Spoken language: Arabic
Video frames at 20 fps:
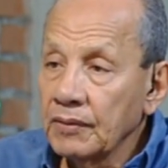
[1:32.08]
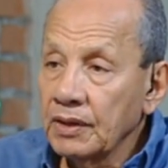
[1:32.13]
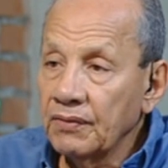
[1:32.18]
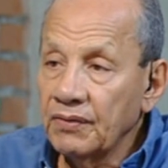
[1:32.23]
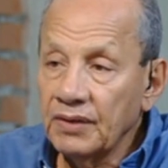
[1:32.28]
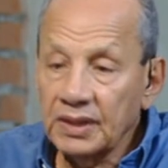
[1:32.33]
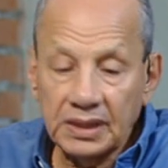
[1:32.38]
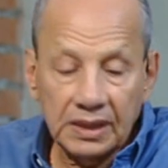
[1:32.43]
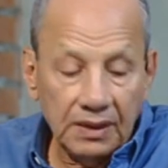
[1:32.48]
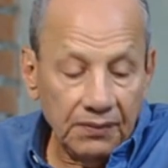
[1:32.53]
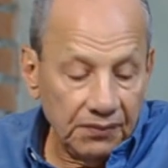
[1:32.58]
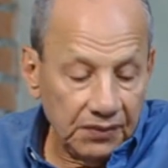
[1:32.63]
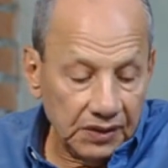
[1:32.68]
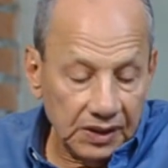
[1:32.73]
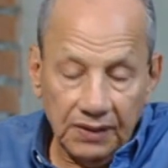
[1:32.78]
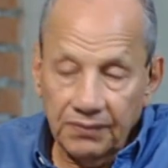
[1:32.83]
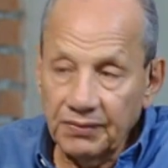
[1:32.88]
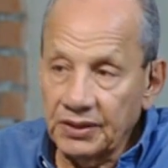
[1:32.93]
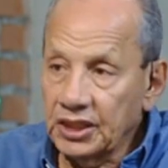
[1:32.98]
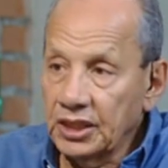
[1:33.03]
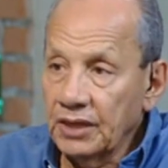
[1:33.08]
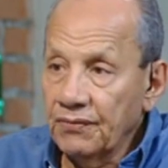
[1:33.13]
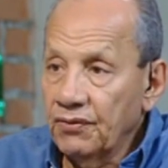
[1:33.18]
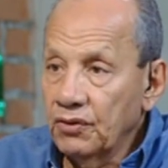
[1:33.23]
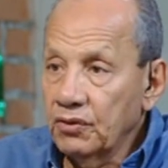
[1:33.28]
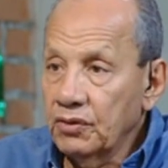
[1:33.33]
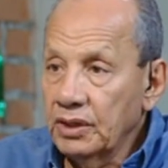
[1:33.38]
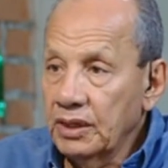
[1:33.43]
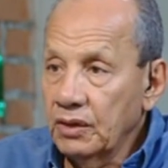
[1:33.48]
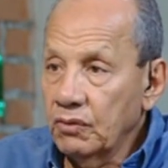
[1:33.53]
فصف ظابط
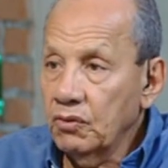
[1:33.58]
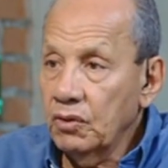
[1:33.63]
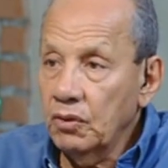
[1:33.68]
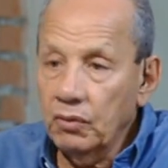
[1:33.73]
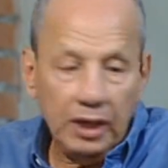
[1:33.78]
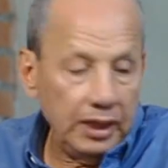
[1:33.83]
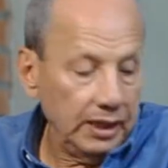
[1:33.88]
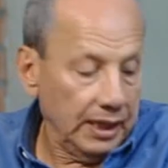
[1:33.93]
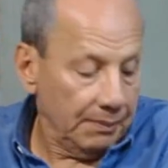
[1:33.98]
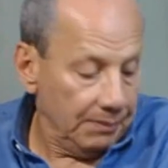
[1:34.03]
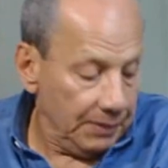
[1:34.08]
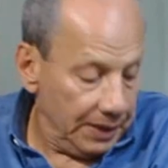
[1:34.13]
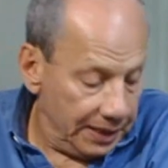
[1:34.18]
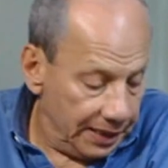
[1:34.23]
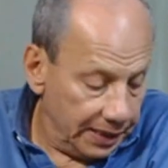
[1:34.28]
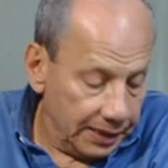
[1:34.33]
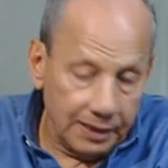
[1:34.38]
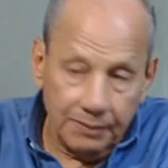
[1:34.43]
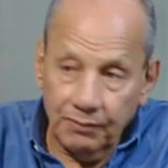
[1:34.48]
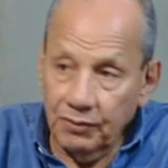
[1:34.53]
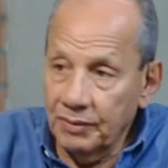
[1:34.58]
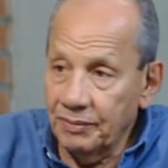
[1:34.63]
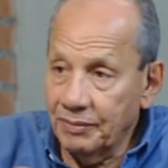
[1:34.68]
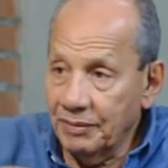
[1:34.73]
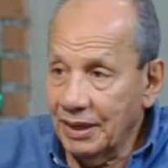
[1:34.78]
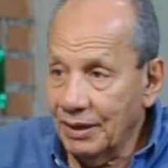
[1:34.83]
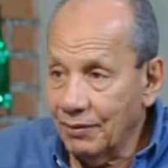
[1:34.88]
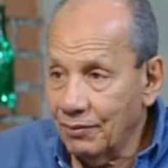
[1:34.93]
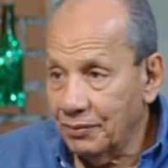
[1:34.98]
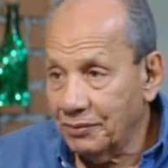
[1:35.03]
شافه كده كل واحد عمال يكتب
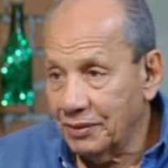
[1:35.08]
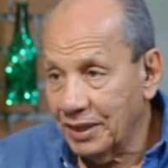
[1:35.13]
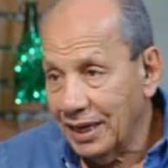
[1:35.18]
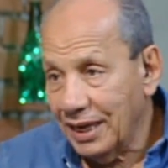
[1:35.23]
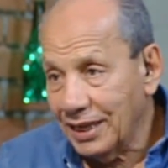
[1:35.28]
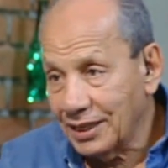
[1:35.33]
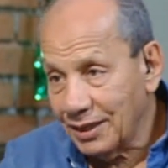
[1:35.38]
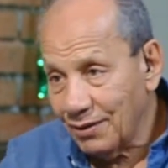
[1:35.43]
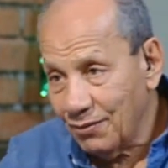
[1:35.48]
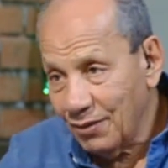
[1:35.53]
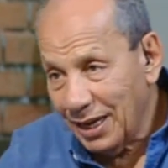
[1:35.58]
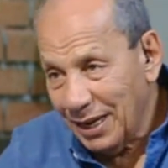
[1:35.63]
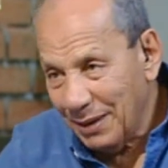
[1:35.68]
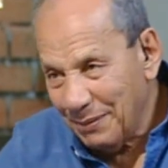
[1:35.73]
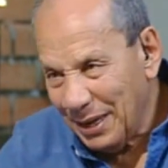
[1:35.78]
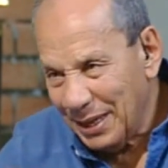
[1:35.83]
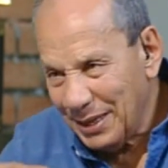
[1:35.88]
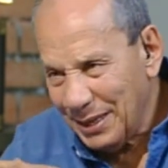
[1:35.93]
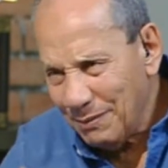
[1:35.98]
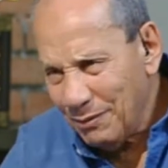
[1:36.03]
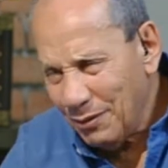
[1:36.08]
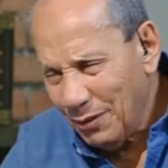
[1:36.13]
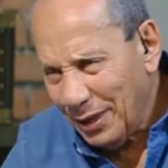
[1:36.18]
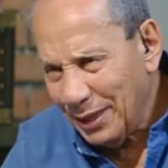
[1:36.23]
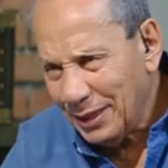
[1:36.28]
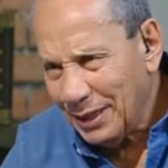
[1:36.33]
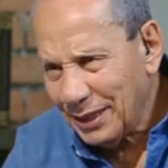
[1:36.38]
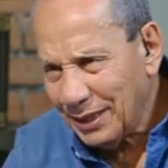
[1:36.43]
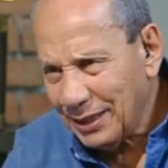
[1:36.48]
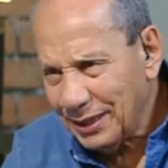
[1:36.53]
يملاه وبتاع عشان ورق بيقدمه
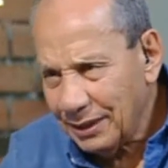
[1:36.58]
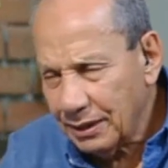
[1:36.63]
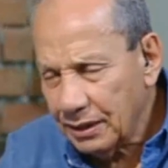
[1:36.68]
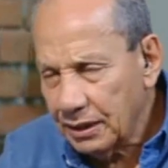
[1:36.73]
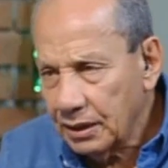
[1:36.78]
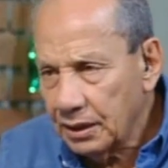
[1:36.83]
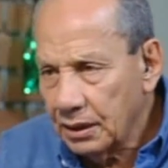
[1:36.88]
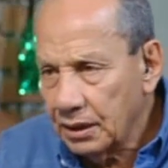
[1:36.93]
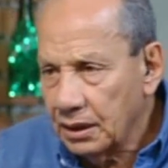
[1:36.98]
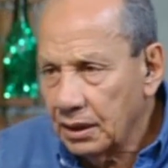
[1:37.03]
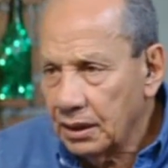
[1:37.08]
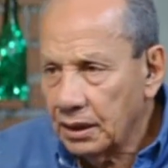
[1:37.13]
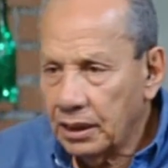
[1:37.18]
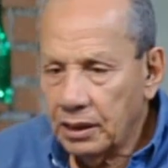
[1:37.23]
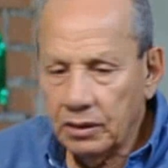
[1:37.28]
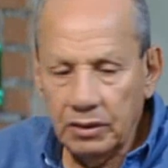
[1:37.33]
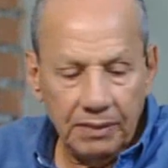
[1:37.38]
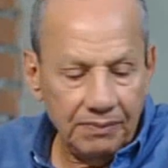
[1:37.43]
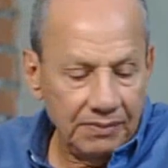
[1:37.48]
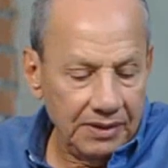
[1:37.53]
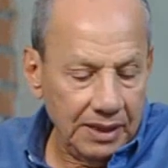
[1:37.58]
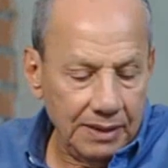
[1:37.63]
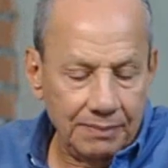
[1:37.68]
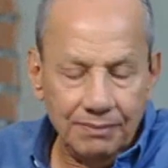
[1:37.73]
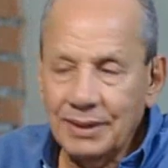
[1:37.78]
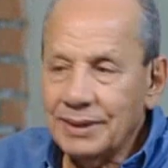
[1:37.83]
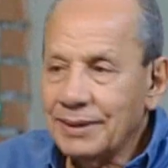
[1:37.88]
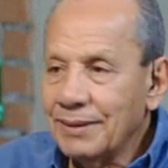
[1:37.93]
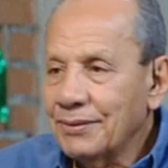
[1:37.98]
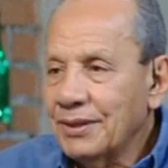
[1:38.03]
حاجات كده قال لي يا ابني
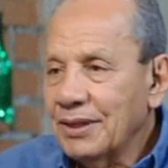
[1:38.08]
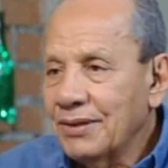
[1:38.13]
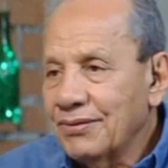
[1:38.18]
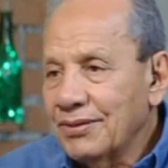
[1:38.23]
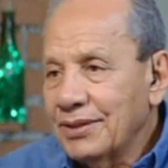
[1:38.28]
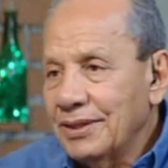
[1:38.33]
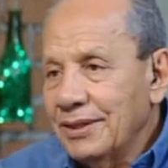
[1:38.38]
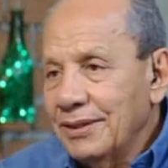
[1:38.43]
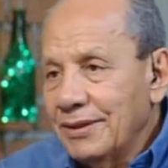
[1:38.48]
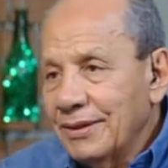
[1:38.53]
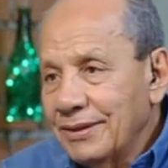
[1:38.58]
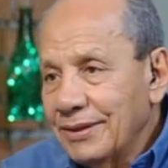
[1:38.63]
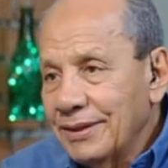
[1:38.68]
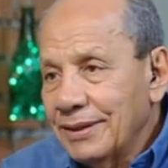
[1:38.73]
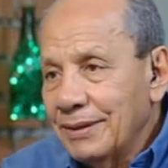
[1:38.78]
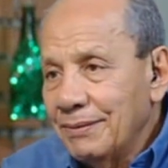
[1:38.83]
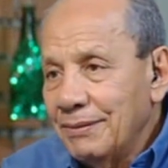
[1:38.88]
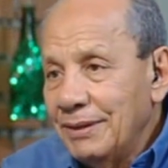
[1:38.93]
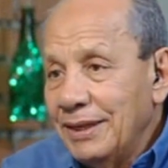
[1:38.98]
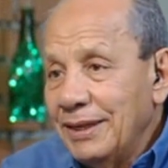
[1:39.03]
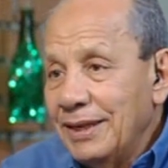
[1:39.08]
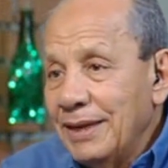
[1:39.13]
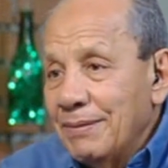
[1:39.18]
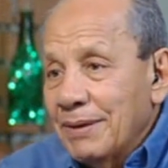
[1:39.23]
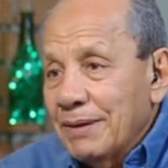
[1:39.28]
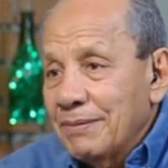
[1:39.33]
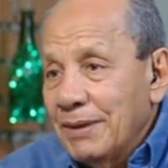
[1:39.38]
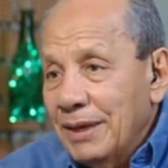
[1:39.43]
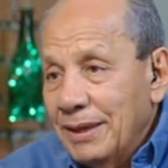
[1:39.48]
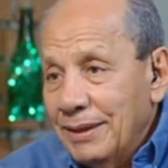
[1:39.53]
لما انت ما بتعرفش تقرا تكتب لي
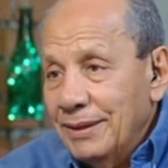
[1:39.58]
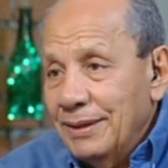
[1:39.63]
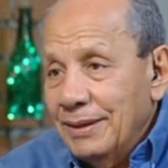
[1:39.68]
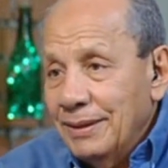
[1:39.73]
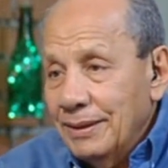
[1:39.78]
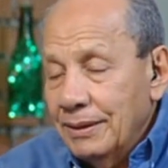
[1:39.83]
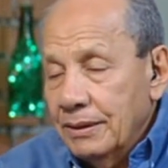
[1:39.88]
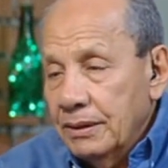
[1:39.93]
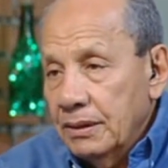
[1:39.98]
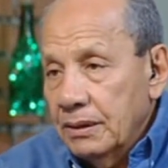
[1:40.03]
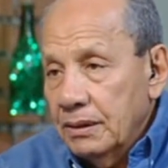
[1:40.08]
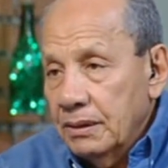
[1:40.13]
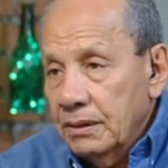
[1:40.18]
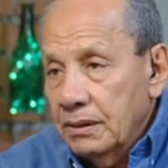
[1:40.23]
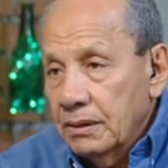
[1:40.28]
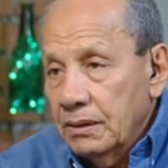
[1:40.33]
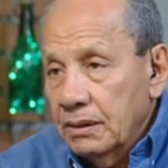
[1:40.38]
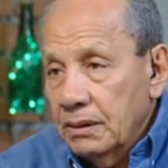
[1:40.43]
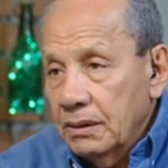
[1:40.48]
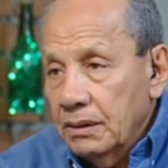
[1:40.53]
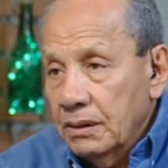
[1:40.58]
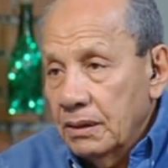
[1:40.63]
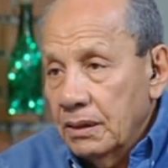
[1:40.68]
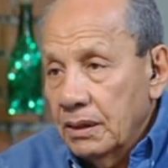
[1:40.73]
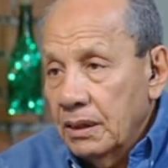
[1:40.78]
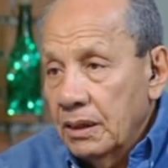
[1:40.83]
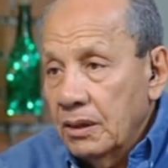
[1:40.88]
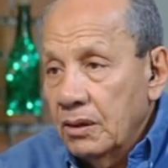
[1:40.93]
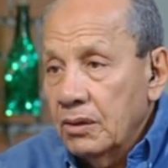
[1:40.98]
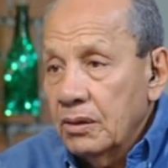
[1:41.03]
لعبك مع
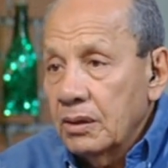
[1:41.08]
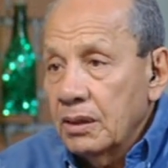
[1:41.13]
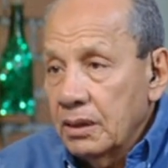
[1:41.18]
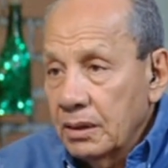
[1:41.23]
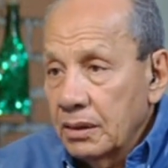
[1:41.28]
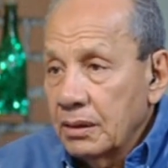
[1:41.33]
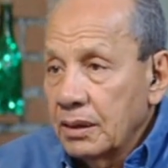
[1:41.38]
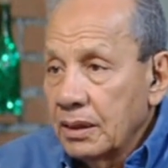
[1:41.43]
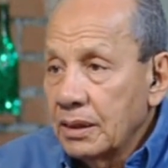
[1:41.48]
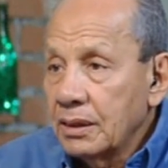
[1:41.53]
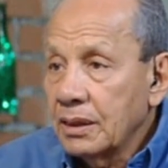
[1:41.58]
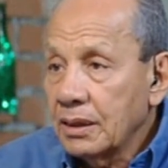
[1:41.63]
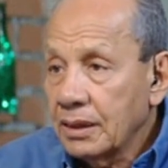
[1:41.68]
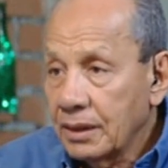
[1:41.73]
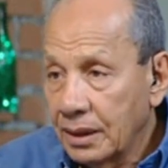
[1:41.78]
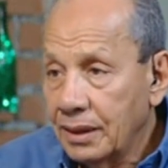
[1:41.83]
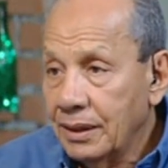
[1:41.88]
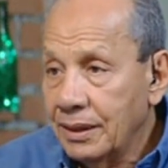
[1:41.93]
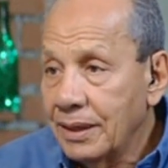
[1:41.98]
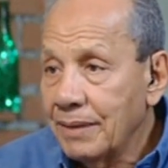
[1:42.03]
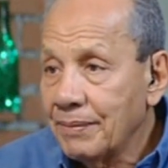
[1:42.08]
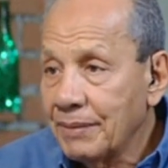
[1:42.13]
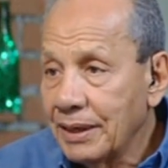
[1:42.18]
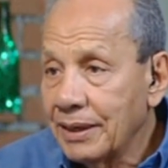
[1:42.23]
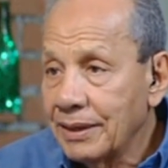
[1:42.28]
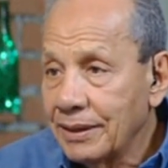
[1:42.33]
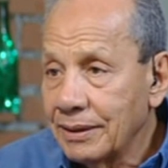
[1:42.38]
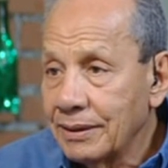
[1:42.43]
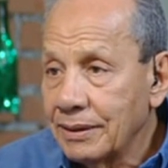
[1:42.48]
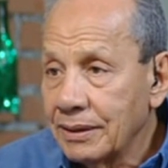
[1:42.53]
قال له انا خريج
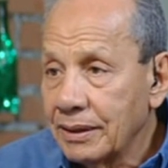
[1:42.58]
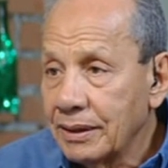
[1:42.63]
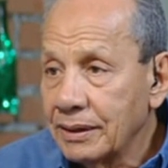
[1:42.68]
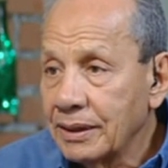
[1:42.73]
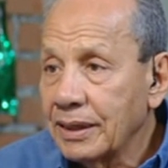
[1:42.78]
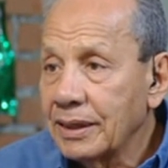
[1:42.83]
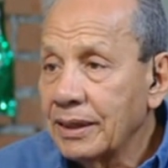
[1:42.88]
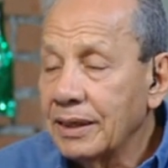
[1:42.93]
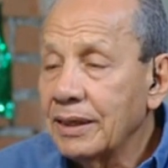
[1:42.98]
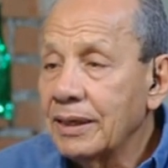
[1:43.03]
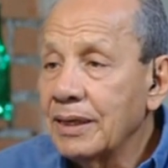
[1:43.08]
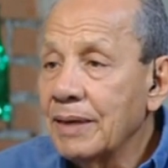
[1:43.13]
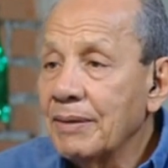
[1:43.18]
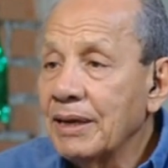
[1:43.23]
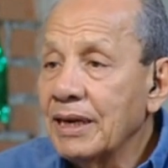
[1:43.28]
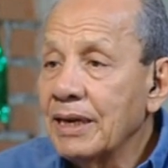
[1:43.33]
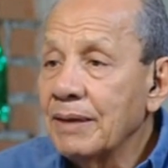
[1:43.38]
جامعه انا خريج جامعه